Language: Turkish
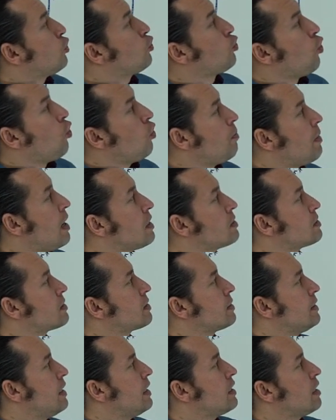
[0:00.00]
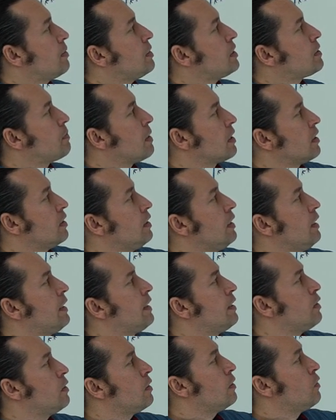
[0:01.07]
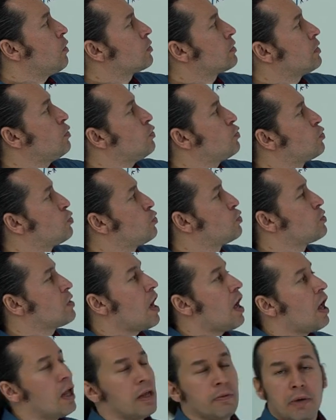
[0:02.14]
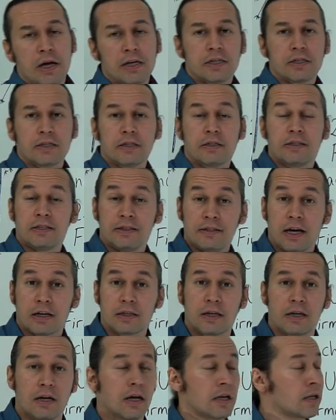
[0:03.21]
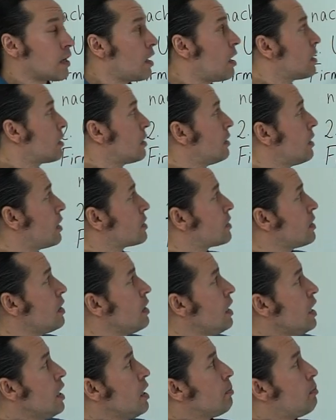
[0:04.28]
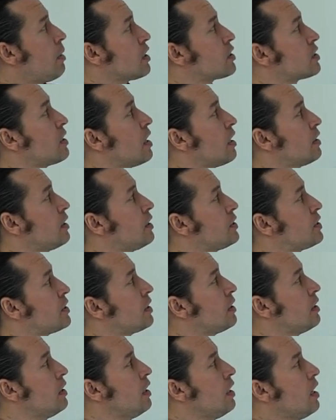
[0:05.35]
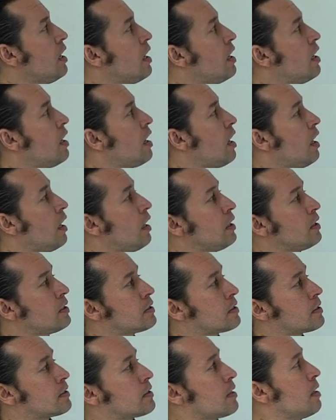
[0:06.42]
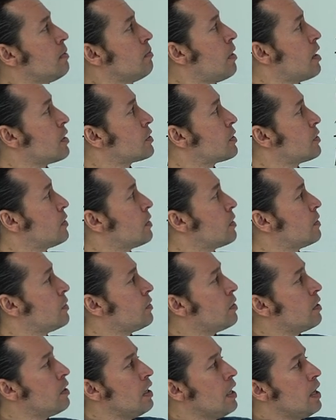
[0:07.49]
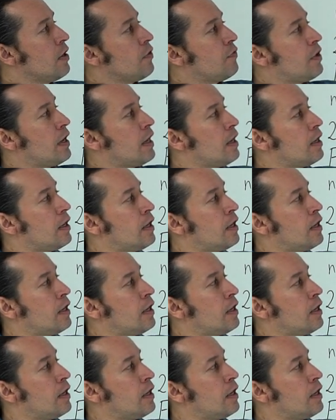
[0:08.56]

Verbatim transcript: Thomas ne demiş? Bakın iki nokta üst üste. Almanca'da tırnaklar arkadaşlar başlangıcı e, alttan başlanıyor ve